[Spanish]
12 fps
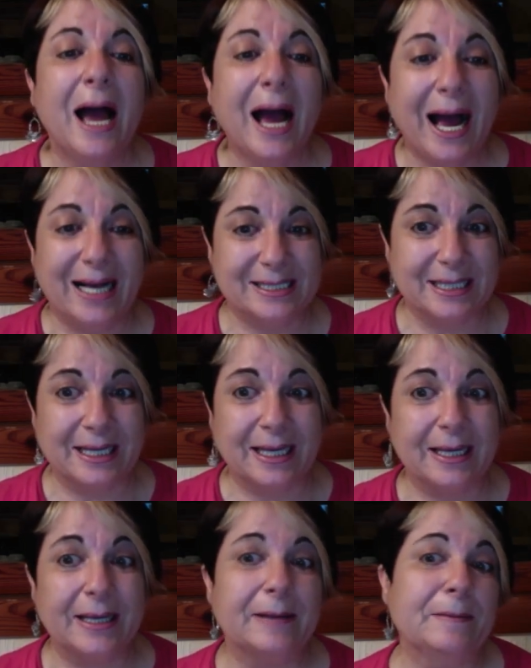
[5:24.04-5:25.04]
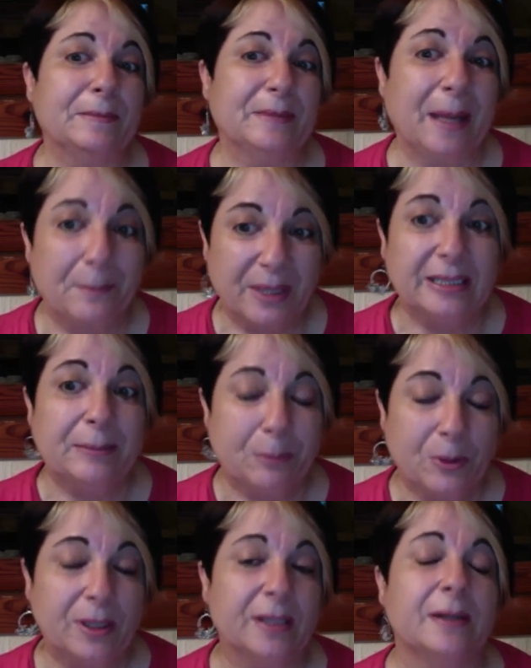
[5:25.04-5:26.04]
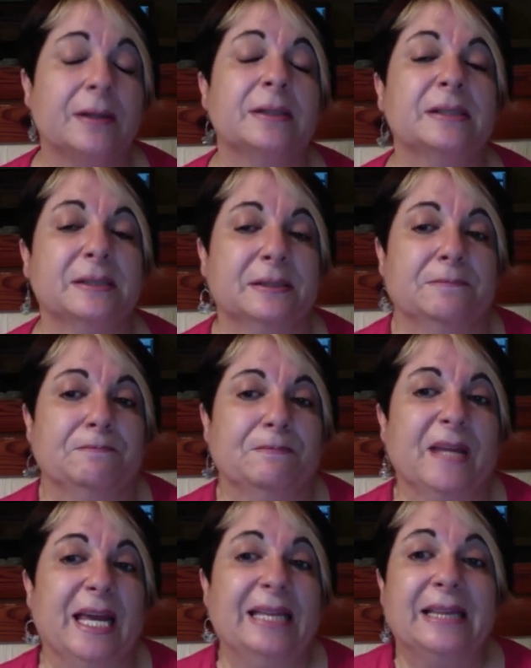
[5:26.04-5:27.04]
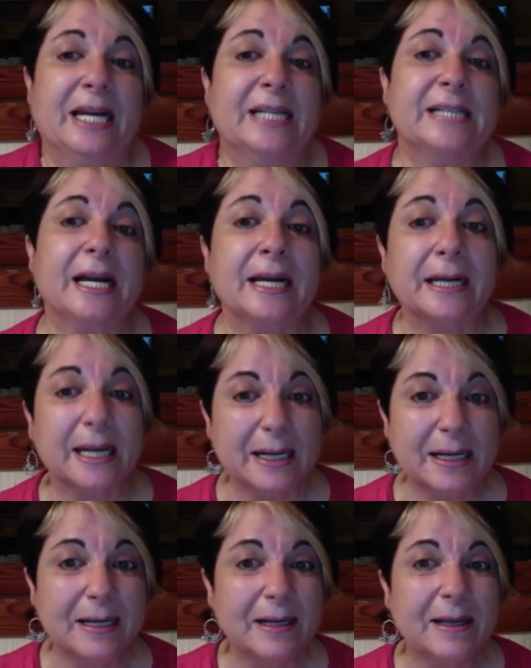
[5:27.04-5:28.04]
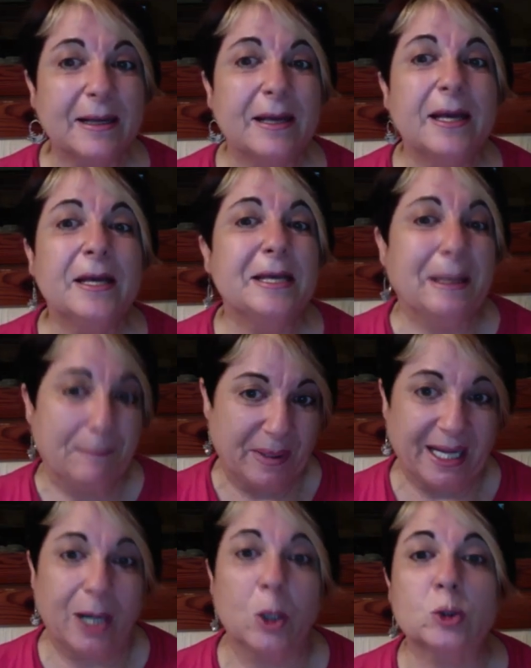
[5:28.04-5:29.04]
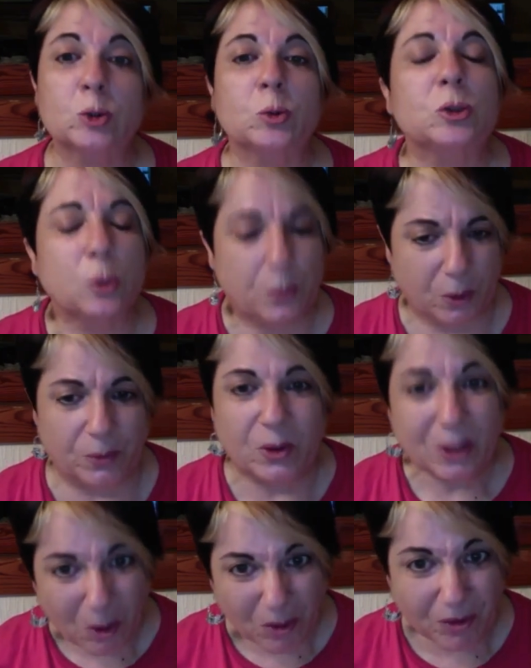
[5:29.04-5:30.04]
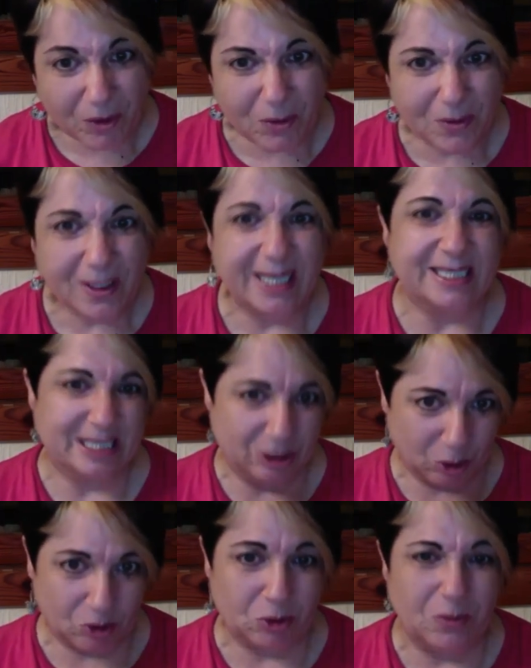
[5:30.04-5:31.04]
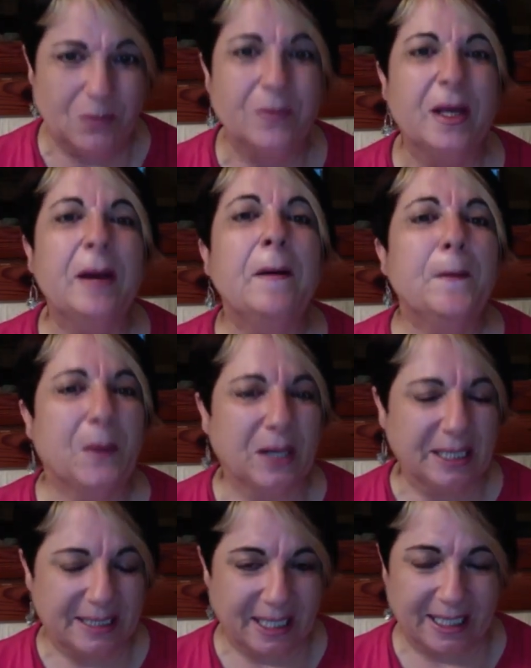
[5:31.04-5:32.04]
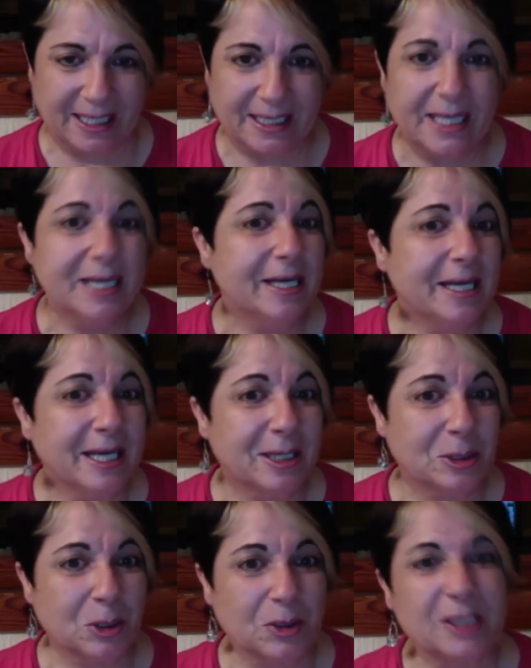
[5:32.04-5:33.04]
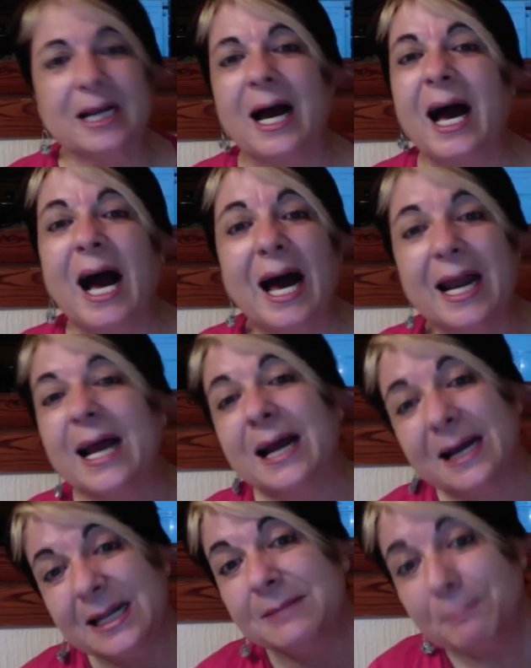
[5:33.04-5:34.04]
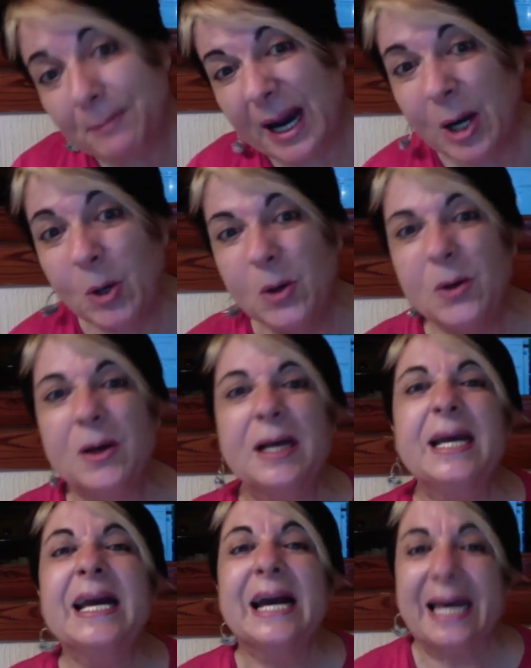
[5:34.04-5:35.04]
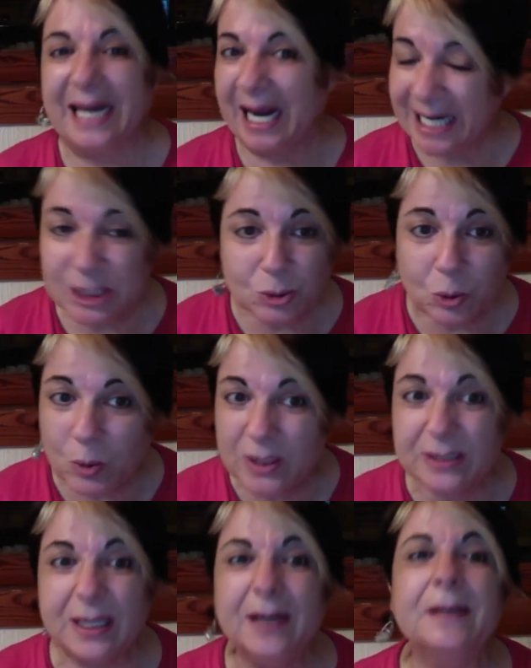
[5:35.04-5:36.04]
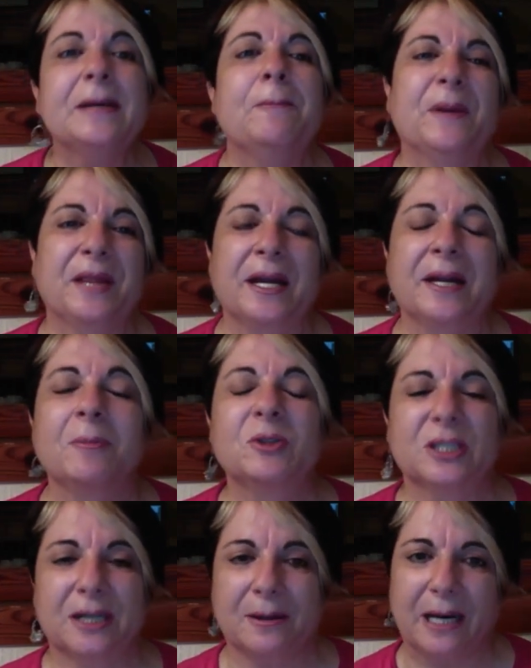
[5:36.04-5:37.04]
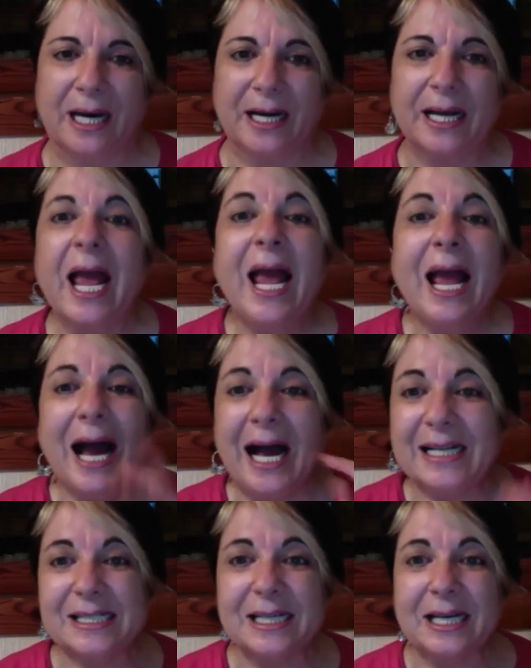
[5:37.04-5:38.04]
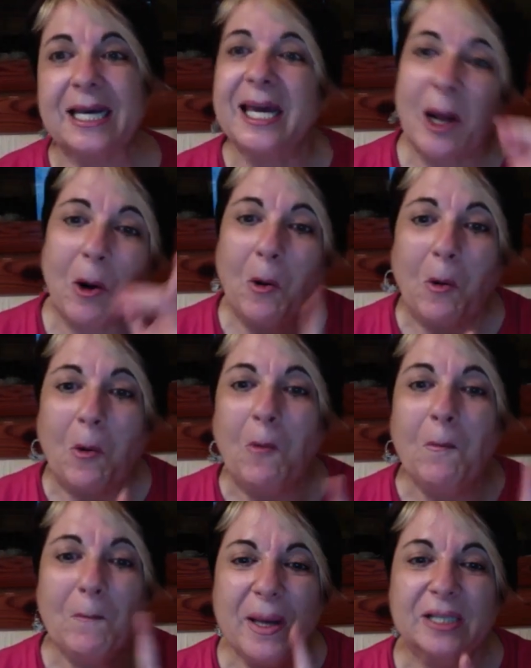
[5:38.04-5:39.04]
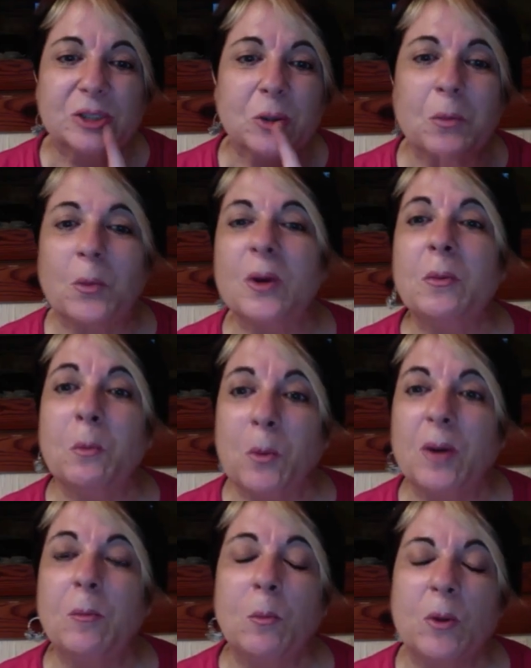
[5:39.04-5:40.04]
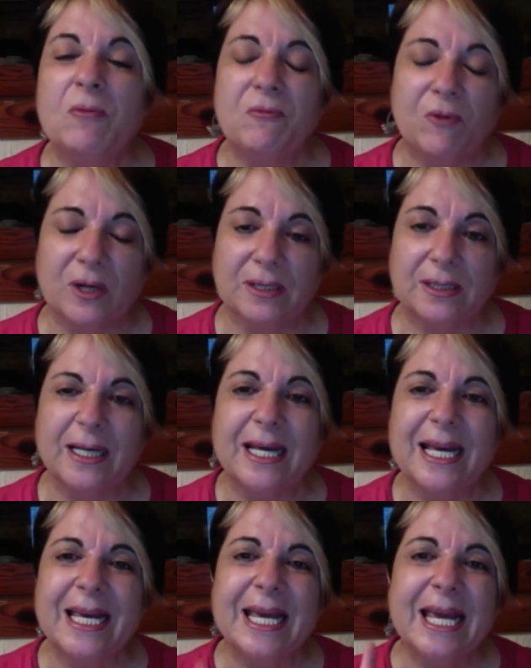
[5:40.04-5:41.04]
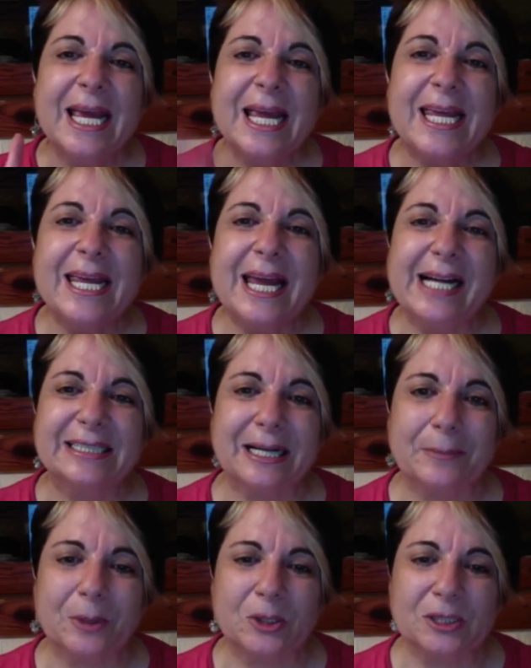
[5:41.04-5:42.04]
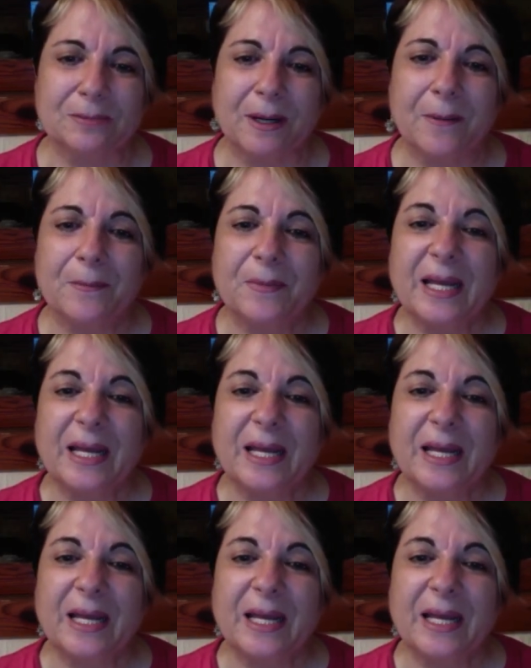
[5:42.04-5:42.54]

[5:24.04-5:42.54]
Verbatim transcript: Así que también te puedes interesar en él y empezar a construir tu propio negocio exitoso por Internet. Entonces, harás clic bajo, crearás tu cuenta y empezaremos a trabajar. Así que un beso muy, muy, muy fuerte y hasta la próxima.